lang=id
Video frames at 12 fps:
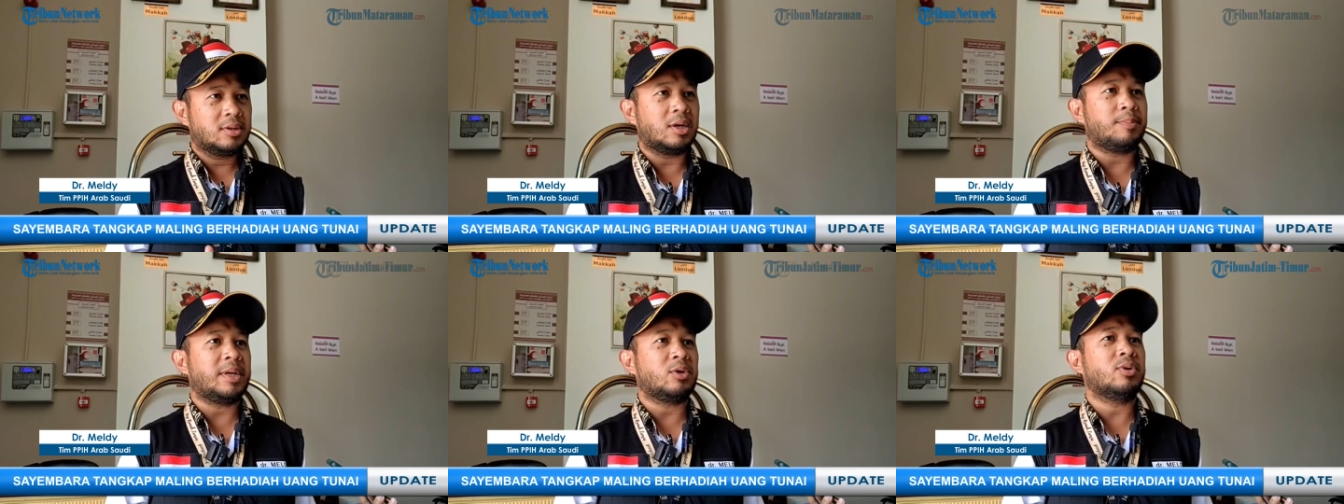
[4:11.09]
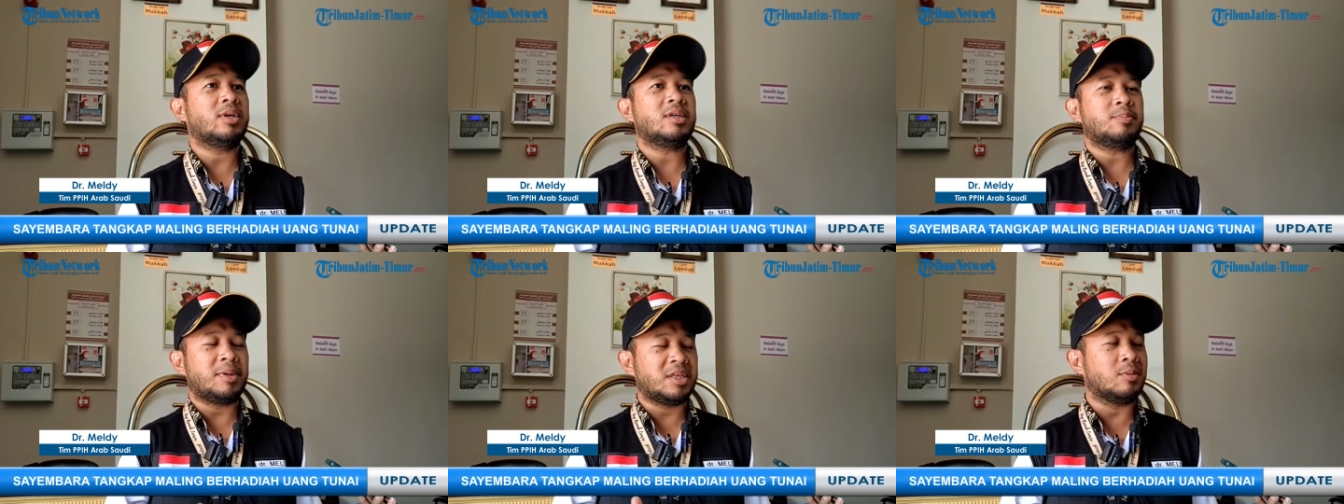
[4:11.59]

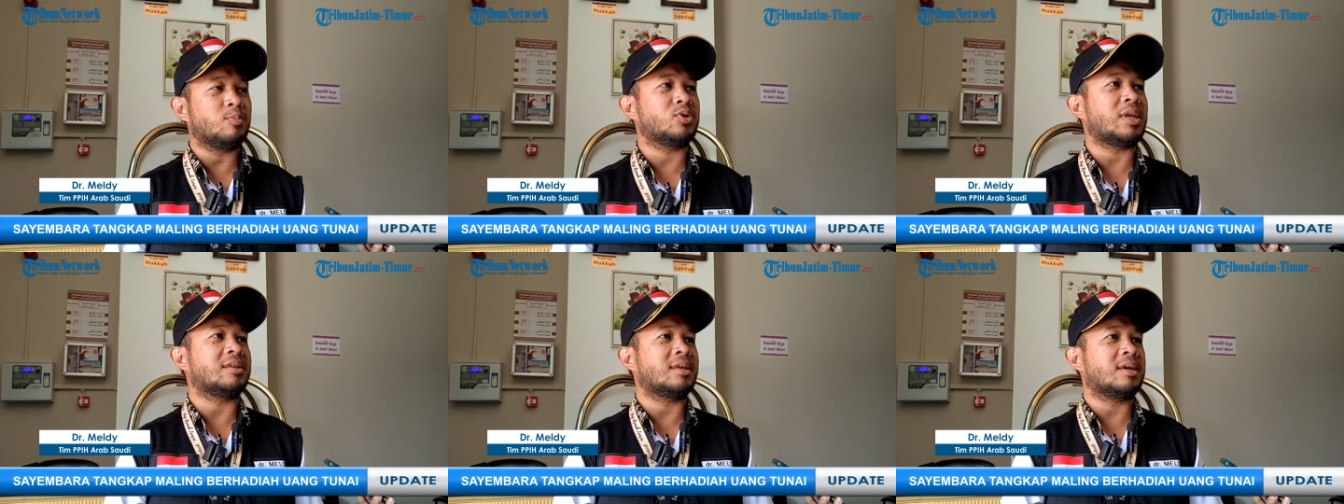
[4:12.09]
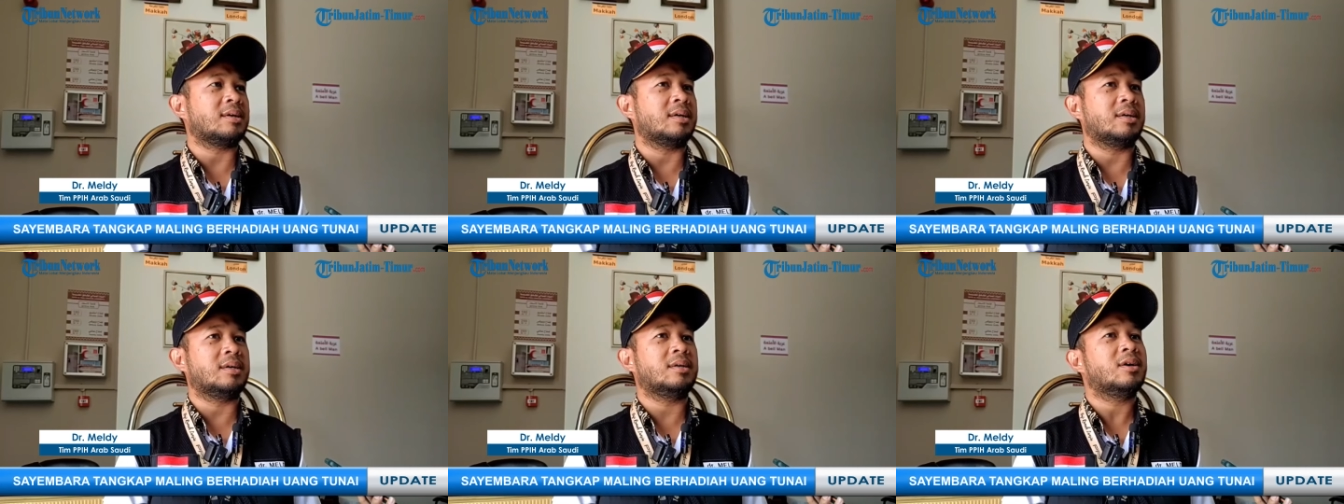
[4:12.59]
terpenuhi penjemputannya
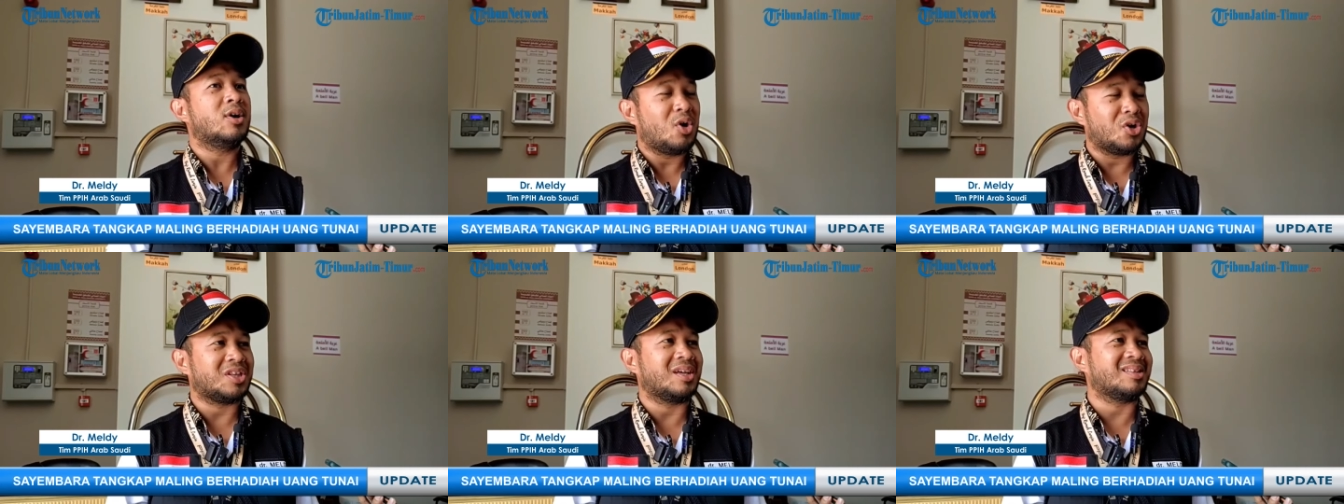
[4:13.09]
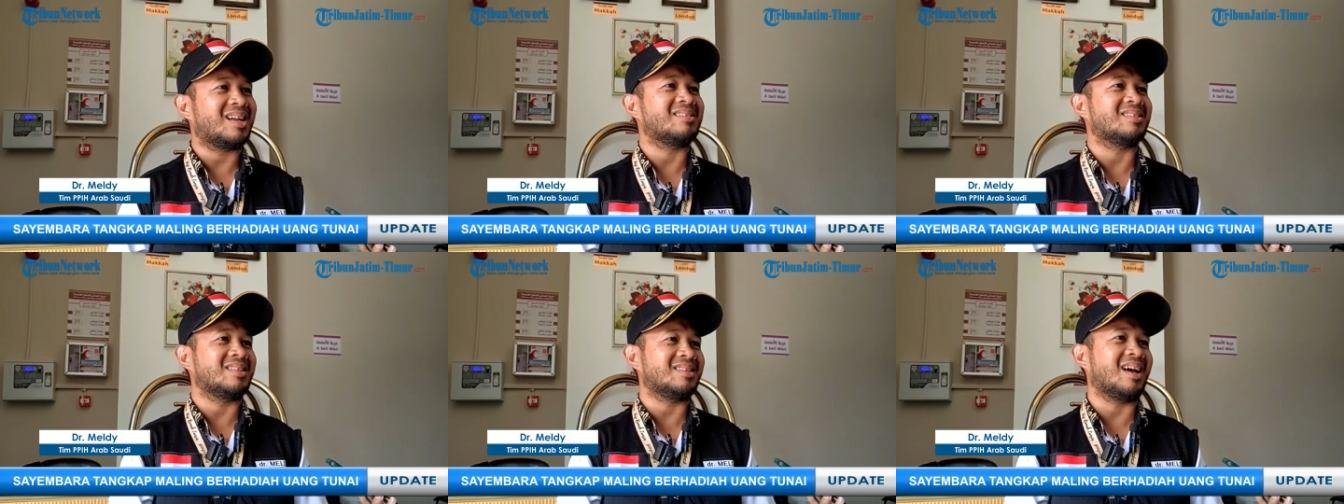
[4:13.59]
ke hotel
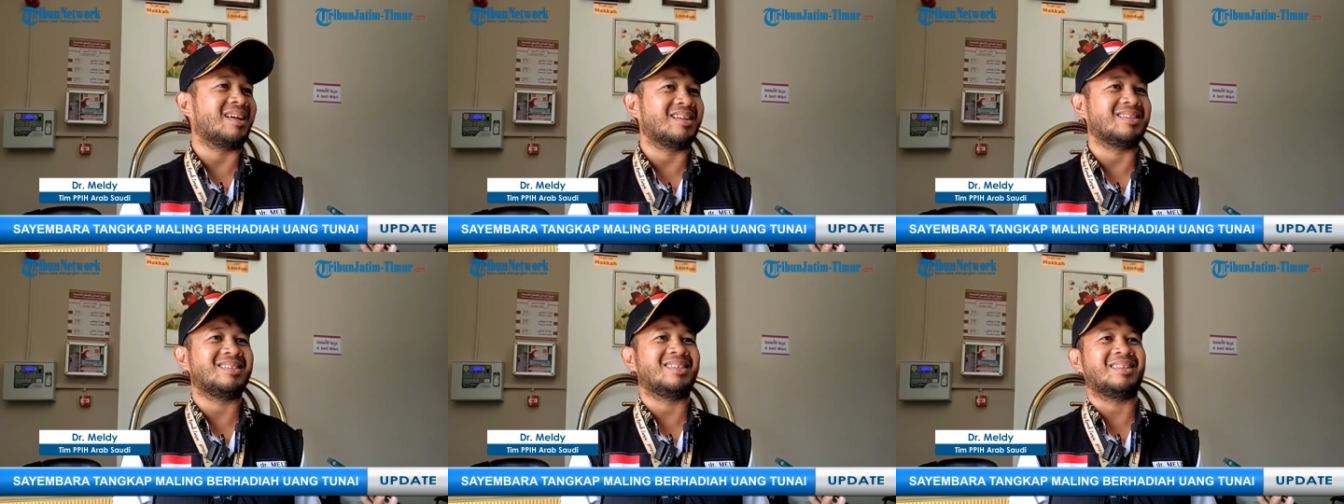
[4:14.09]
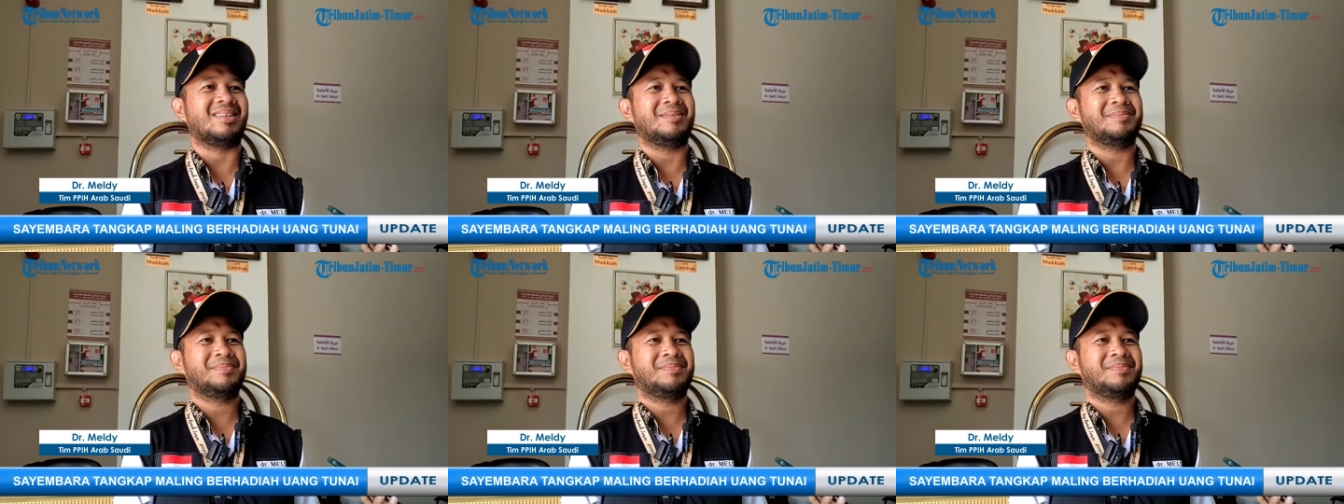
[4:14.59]
transit yang ada di sini.